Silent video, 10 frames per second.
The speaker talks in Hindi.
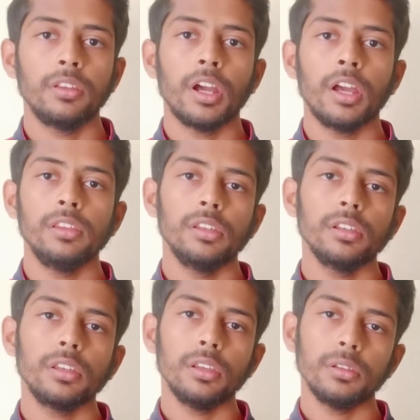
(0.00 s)
चाहिए
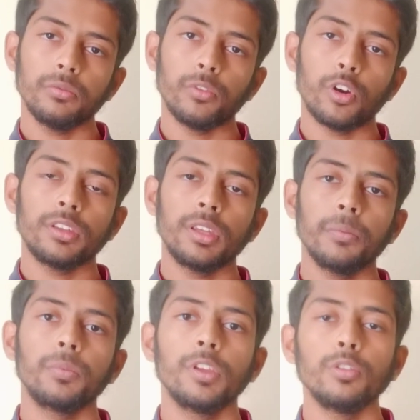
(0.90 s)
कि
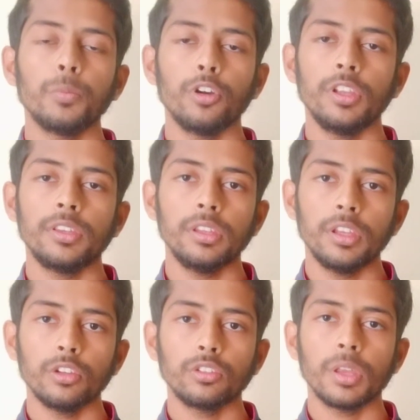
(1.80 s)
व्हाट्सएप की जो पॉलिसी
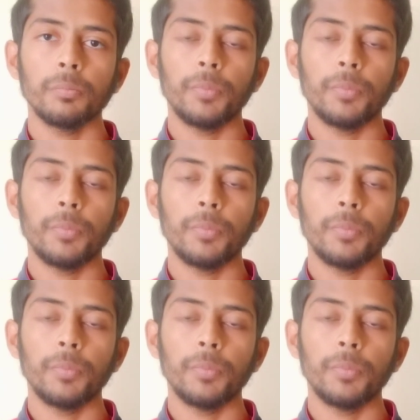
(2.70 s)
है उसके